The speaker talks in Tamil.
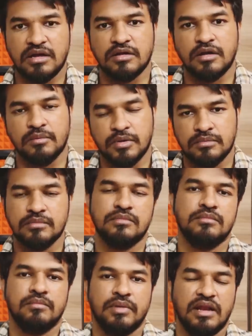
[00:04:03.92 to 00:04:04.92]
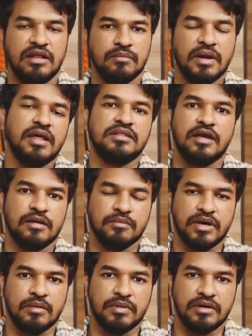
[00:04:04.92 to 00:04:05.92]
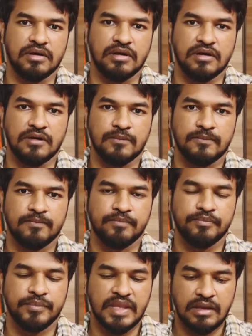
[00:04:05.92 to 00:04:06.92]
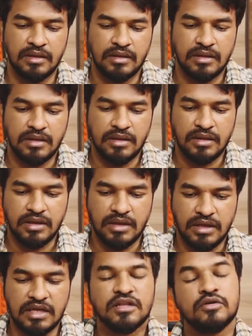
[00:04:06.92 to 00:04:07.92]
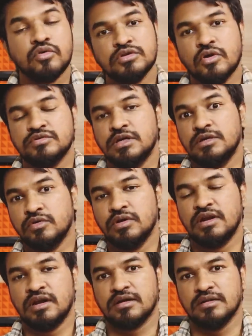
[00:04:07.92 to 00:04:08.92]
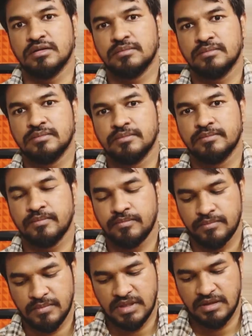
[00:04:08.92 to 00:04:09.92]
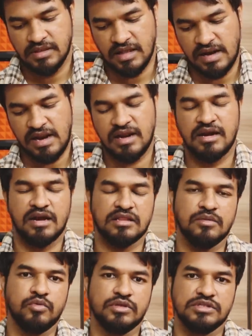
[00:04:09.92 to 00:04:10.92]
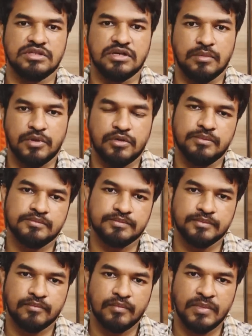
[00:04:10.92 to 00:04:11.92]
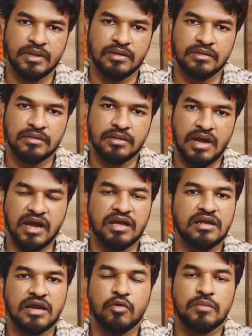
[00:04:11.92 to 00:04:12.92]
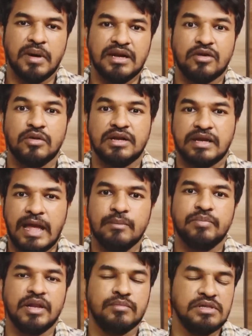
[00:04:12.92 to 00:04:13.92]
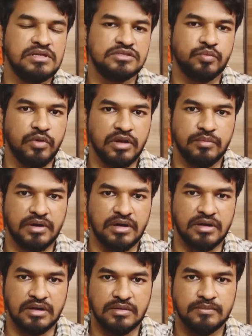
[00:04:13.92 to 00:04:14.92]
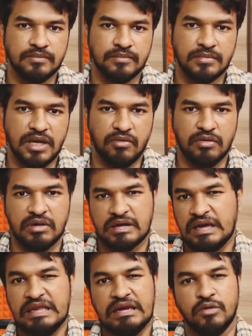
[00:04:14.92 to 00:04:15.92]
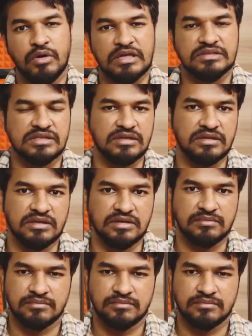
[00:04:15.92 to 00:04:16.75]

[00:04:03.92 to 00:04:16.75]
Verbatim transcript: இருக்கிறப்போ பாலியல் பலாத்காரம் பண்ணப்பட்டிருக்காங்க இது டூ தௌசண்ட் டூவில் நடக்குது இதெல்லாம் நடந்து முடிஞ்சதுக்கப்புறம் அங்கே இருக்கிற ஒரு பர்டிகுலர் கேம்பில் பில்கிஸ் போடப்படுறாங்க அவங்களோட கையெல்லாம் உடஞ்சிருக்குது